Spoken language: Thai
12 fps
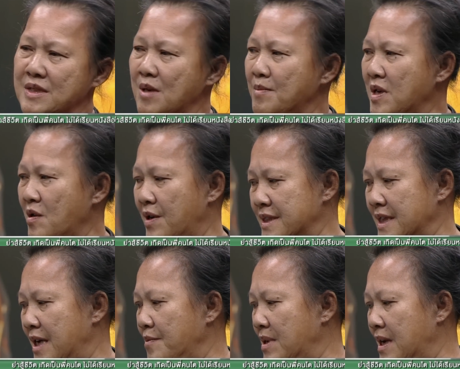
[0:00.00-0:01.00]
น้อยใจไหมน้อย
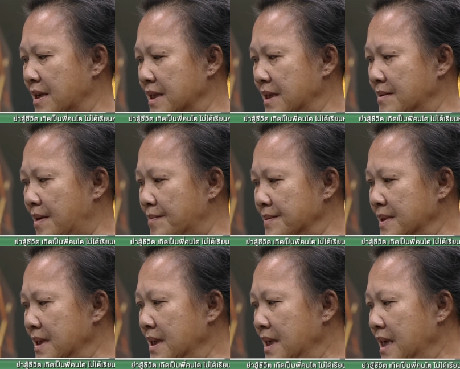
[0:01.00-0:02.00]
ใจเวลาที่แบบ
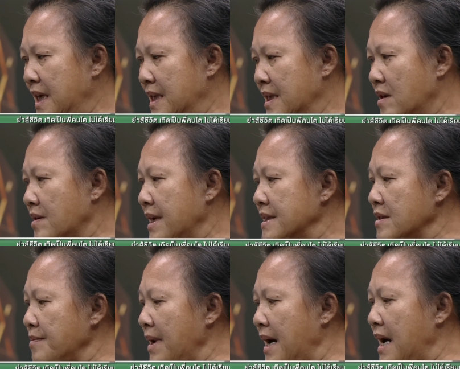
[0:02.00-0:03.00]
เห็นเขาได้
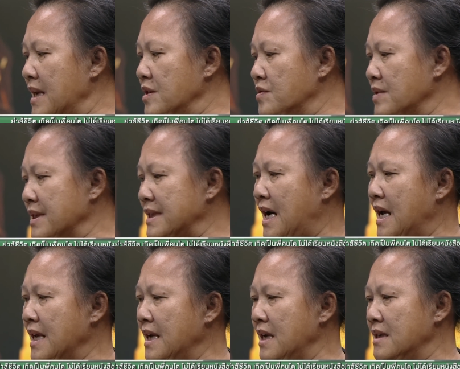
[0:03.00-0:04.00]
เสื้อผ้าหรือตุ๊กตา
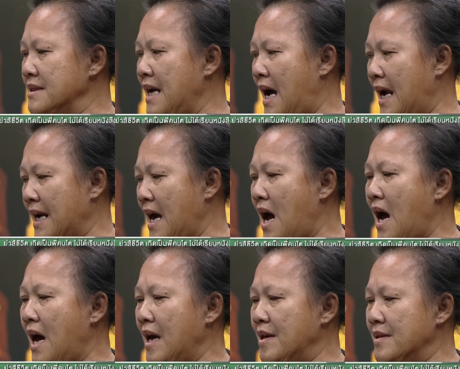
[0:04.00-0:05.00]
อย่างเงี้ยอยาก
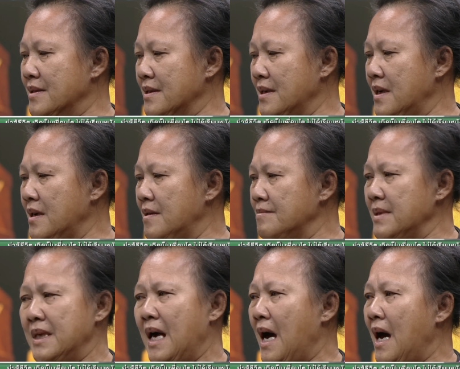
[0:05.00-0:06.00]
ได้ก็
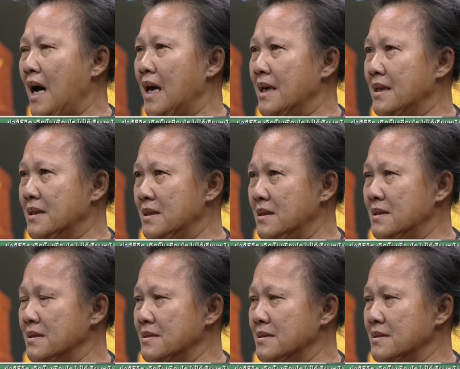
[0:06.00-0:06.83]
ไม่ได้รู้สึกยังไงล่ะ